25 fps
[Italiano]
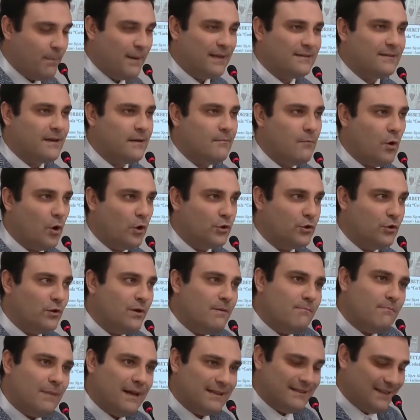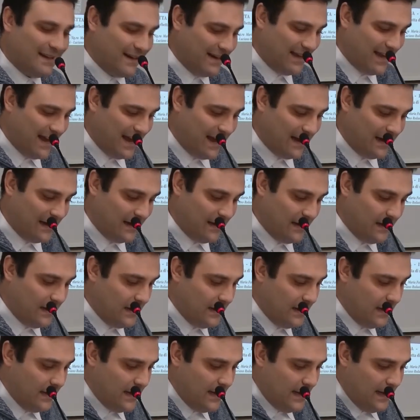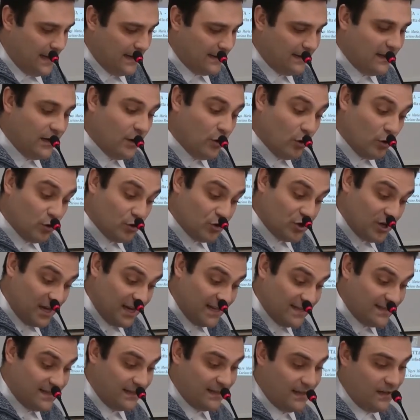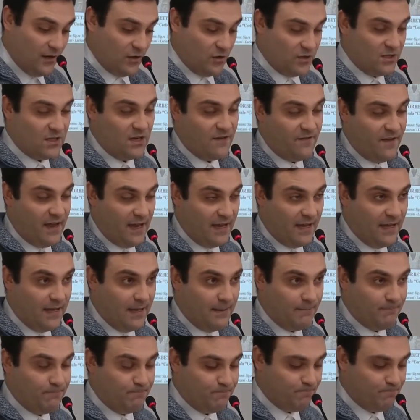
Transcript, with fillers: patrimonio immateriale di conoscenze dei nostri vecchi.